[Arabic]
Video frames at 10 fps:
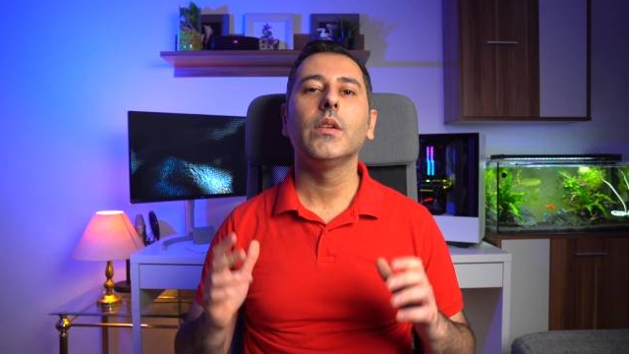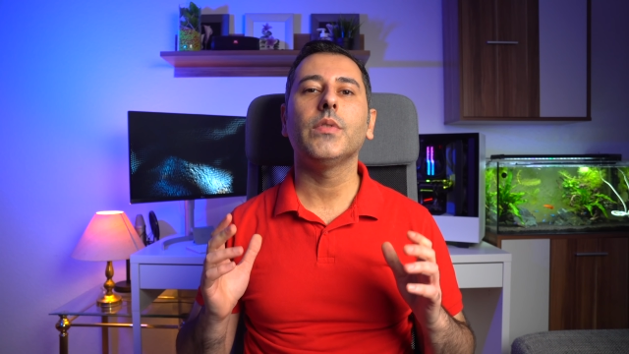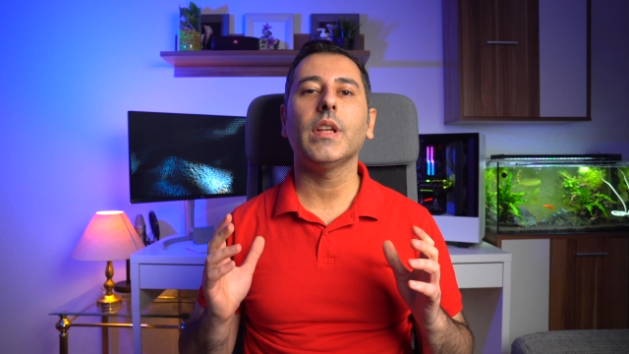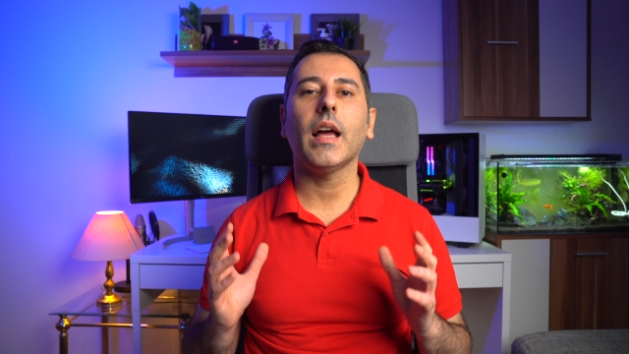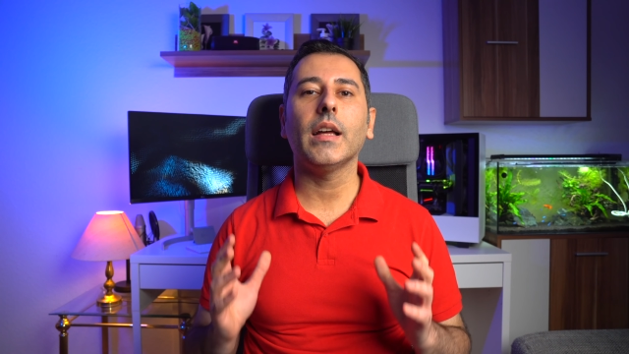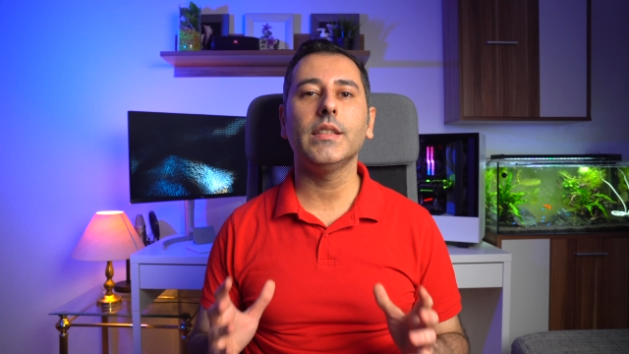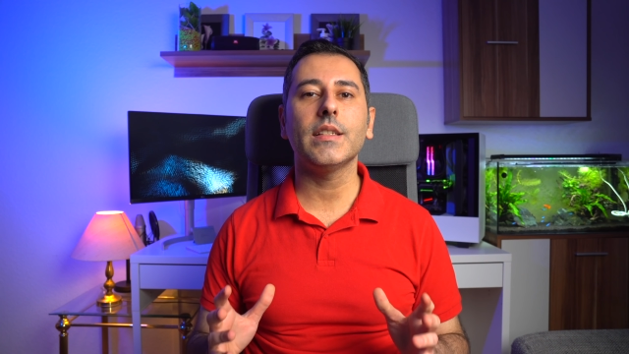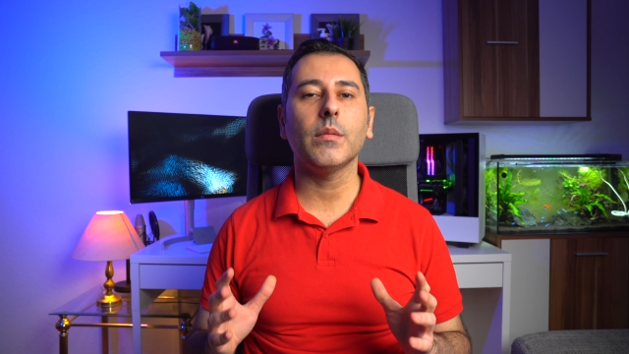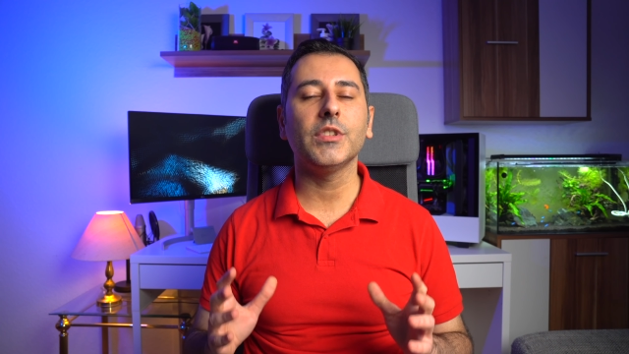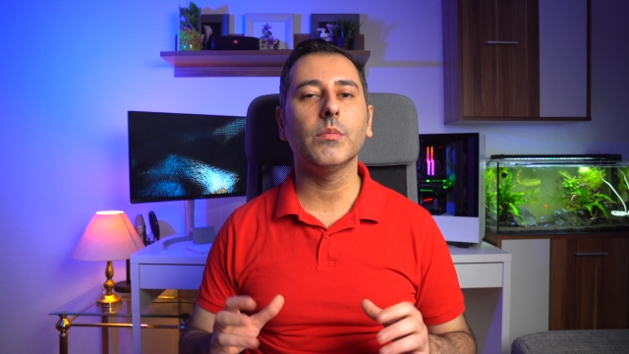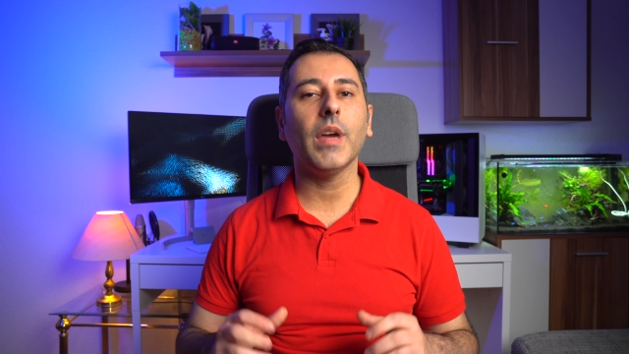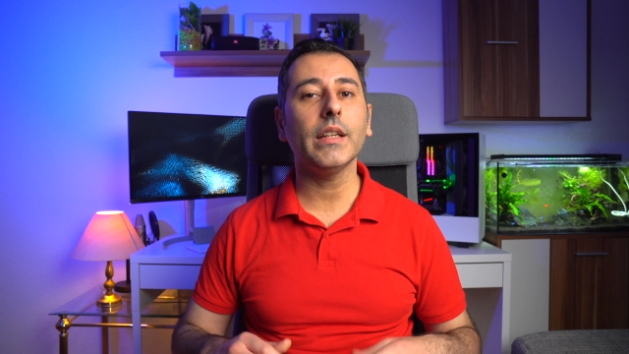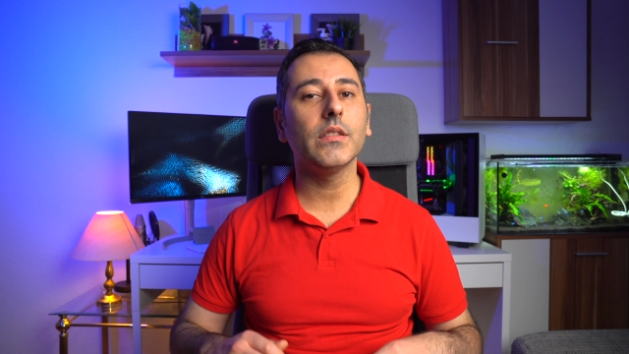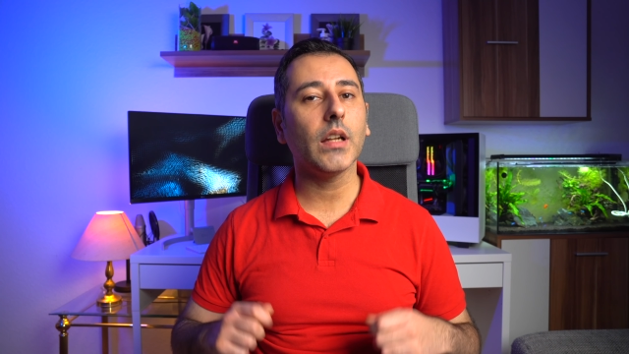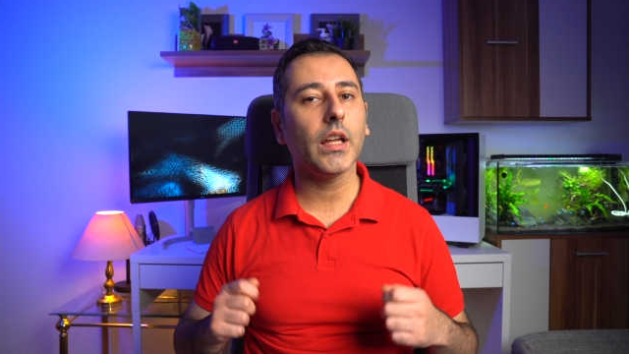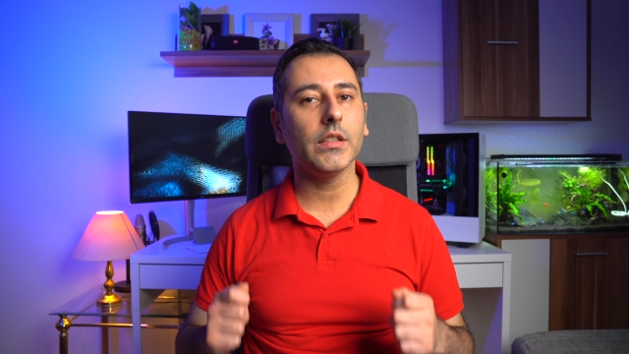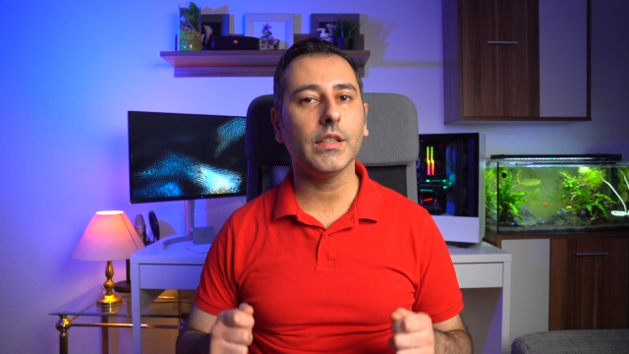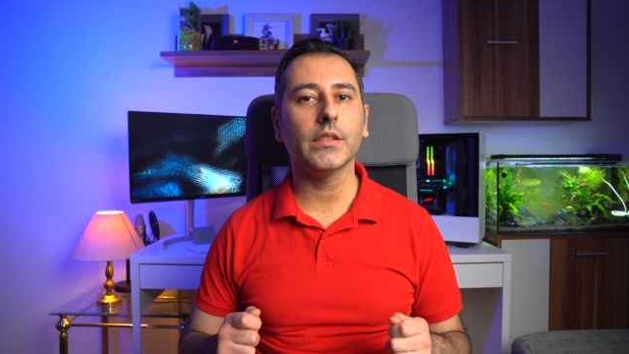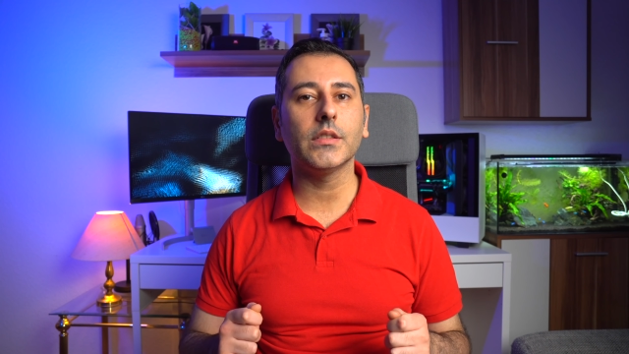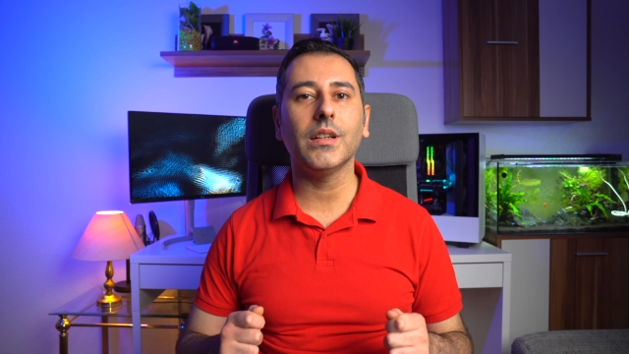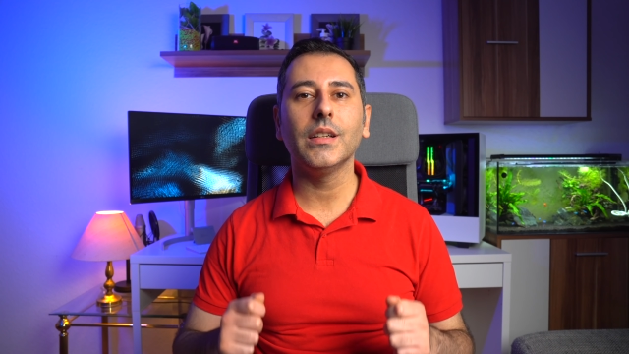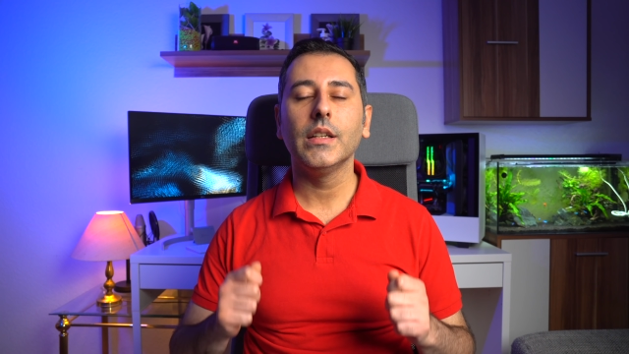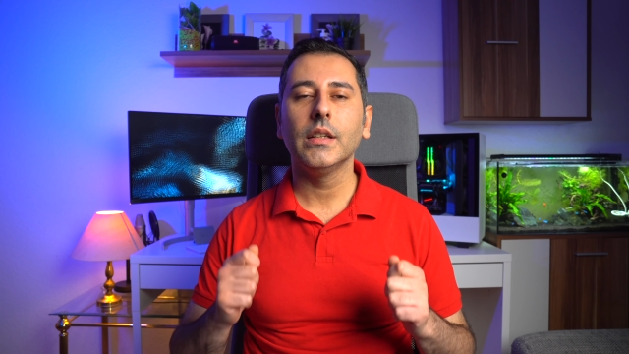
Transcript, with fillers: فالحديث عم بيتم ايضا عن اعطاء